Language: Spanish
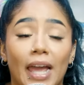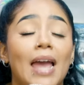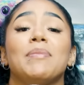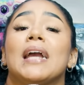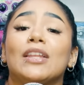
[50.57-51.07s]
que
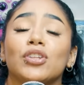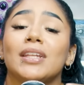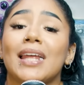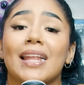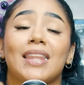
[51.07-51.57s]
mi gato
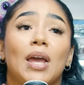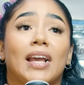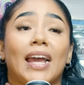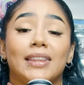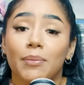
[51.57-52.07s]
tiene, de,
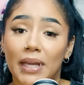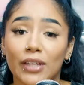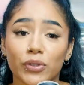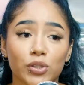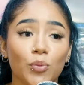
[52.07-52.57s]
gente, mi
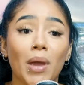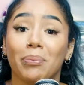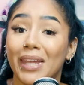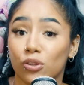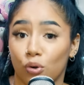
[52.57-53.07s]
gato es un
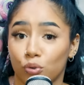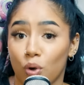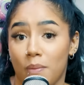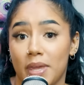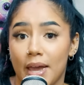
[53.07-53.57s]
bebito
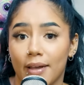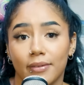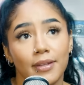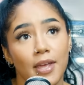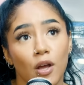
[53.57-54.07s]
todavía.
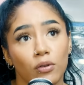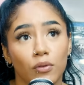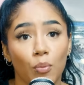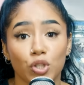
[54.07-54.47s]
¿Bebito? como